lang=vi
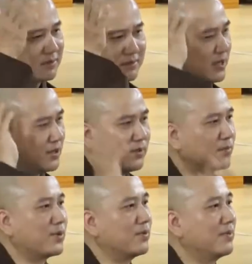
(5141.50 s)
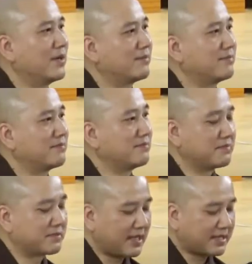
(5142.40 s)
Nghĩ lung tung hết.
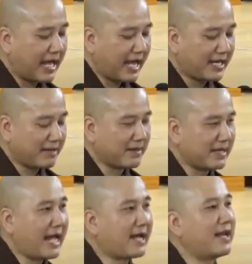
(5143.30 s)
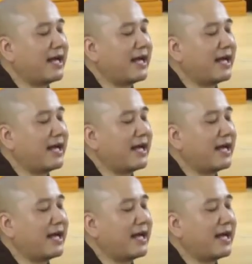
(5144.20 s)
Cái tay này mà đang